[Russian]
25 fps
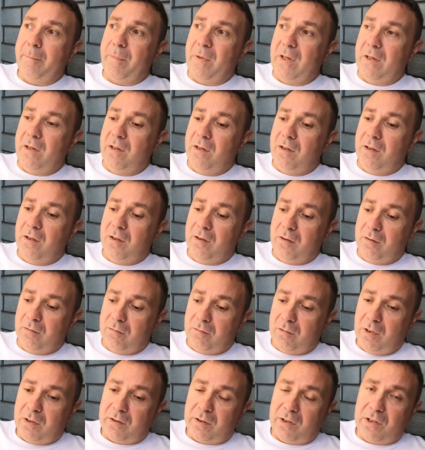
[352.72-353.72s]
и
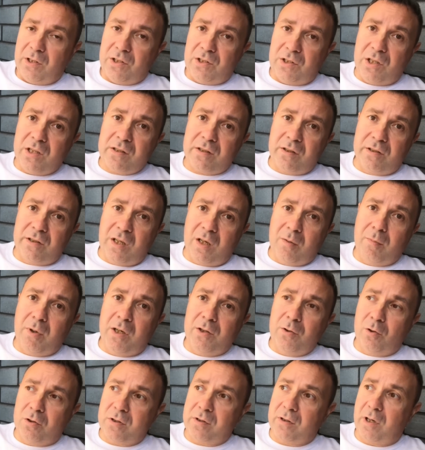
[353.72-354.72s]
это, естественно, не
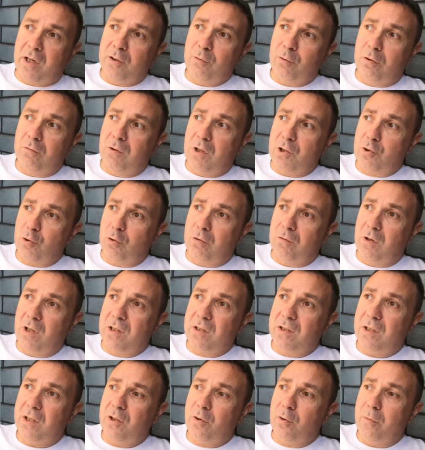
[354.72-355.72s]
обойдет стороной вашу
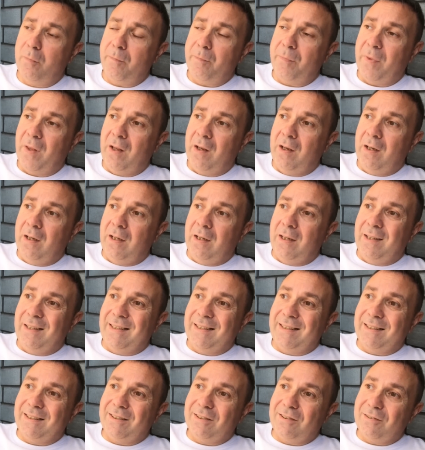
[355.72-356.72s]
квартиру,
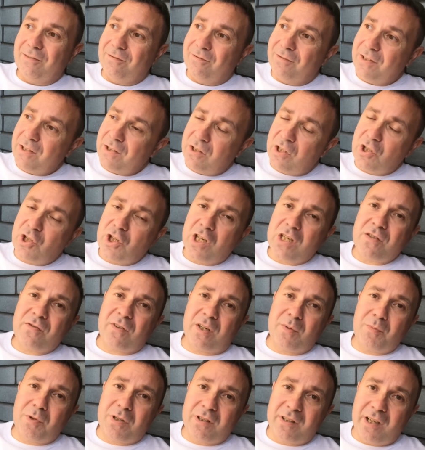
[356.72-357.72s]
вы сейчас
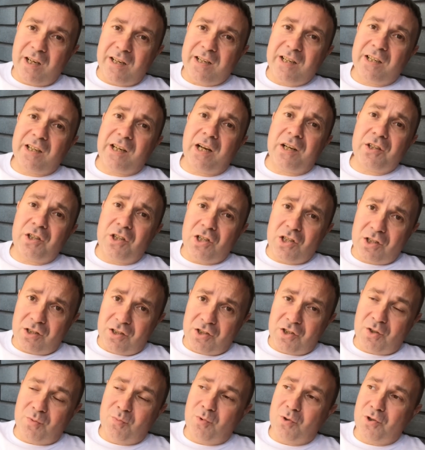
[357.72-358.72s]
в комментариях,
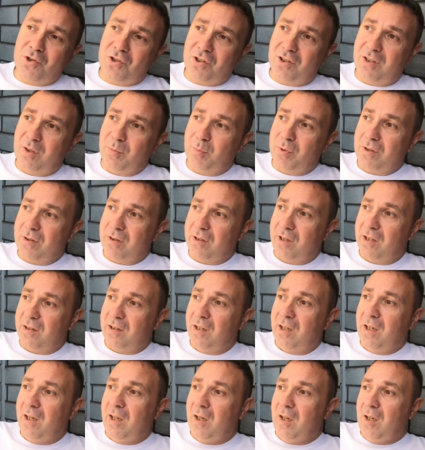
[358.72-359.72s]
конечно же, можете
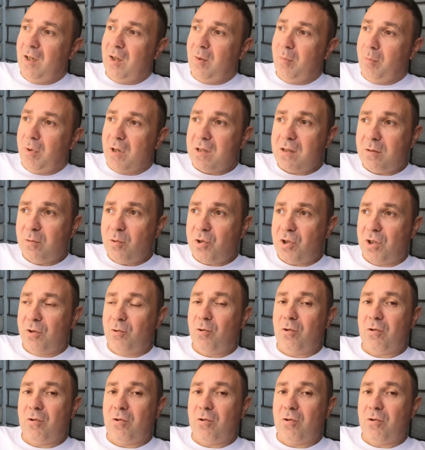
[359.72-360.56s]
написать, послушай,